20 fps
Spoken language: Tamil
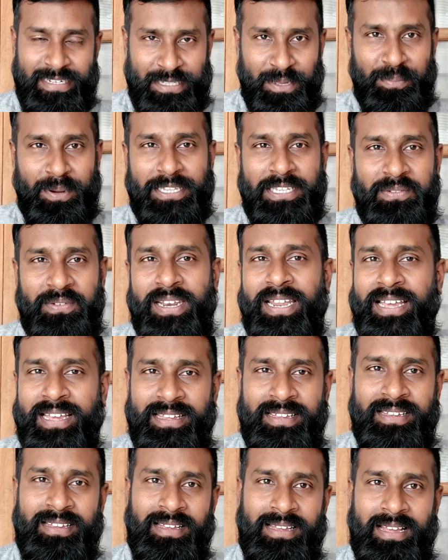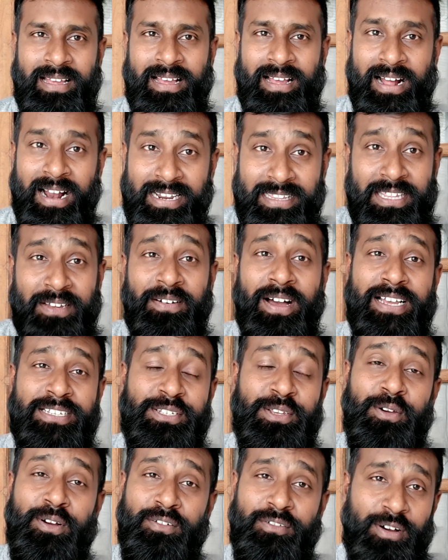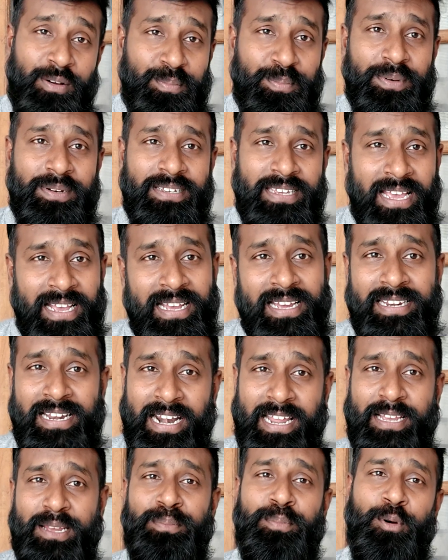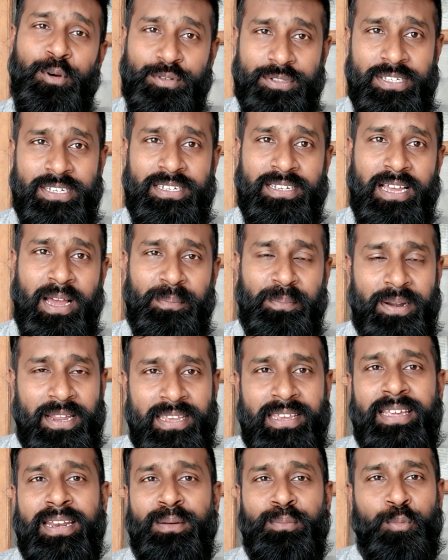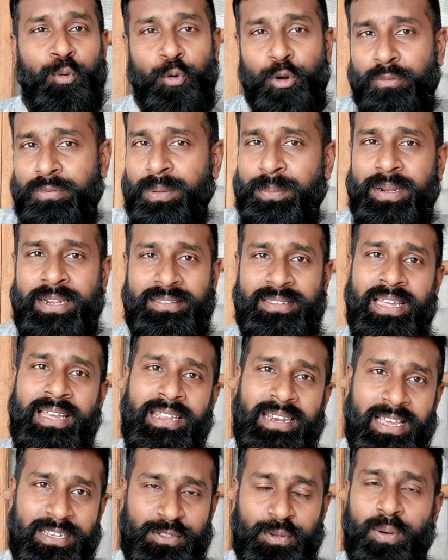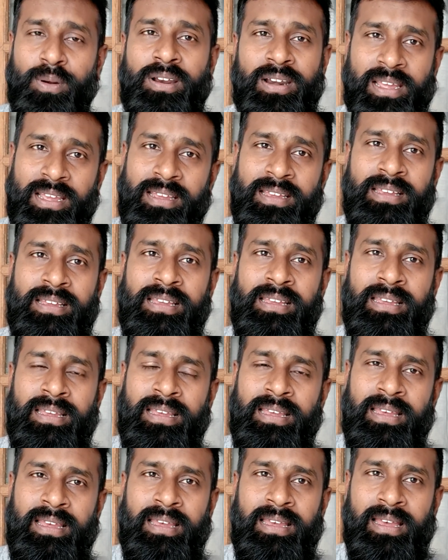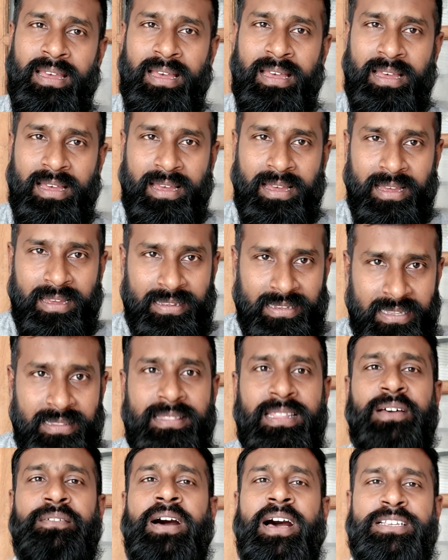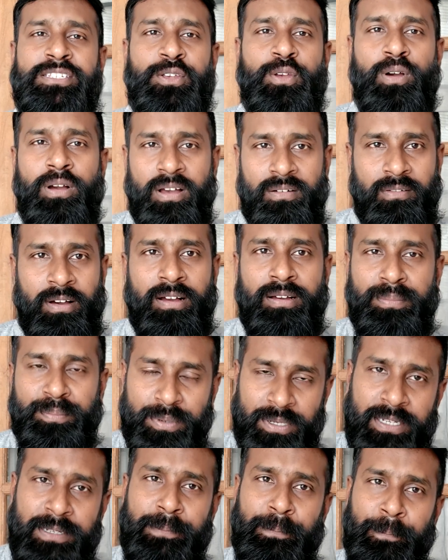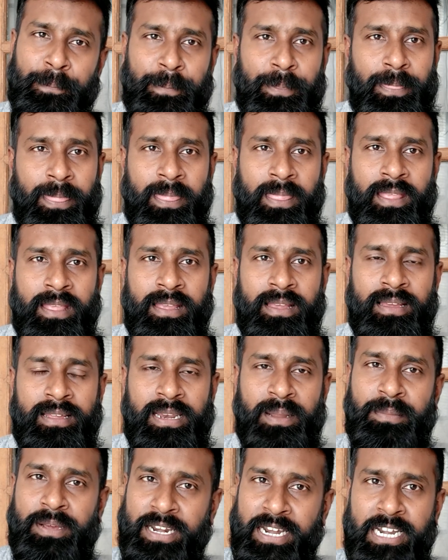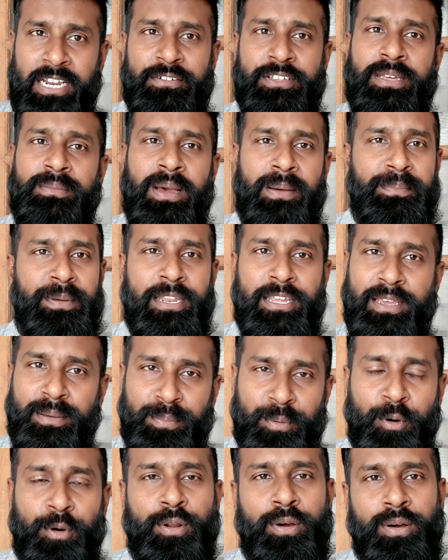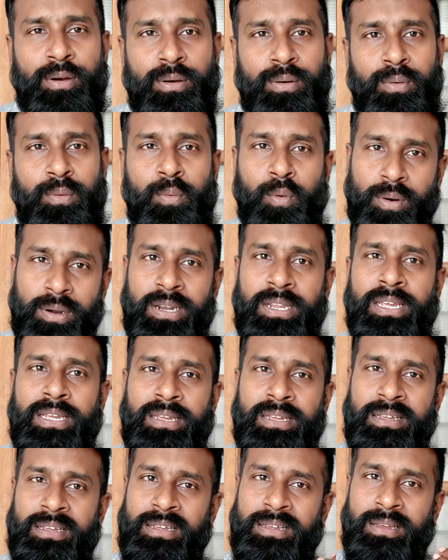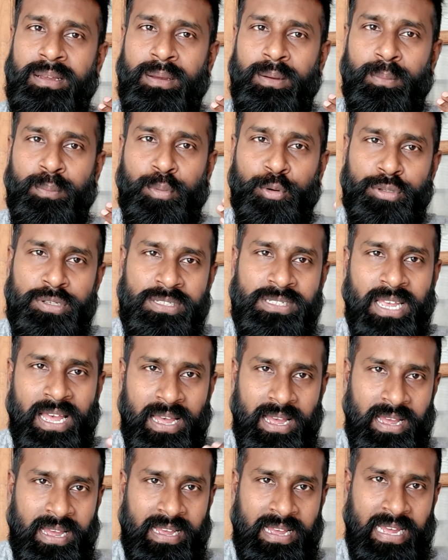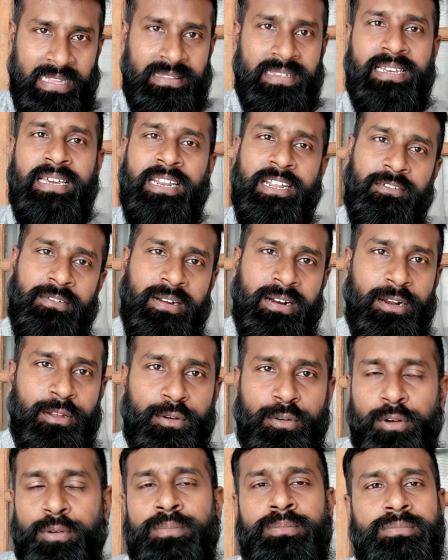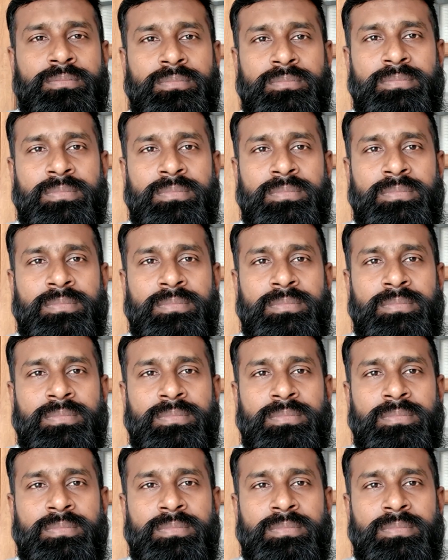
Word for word: இந்த பதிவில் அடுத்த வாசியோக வகுப்பு எங்கே நடக்க போகுது அப்படிங்கிற முழு விவரத்தை நான் சொல்கிறேன் இந்த வாசியோக வகுப்பு நம்ம ரெண்டு விதமாக பிரிக்க போகிறோம் ஒன்று புதுசாக கற்றுக்கிறவங்களுக்கும்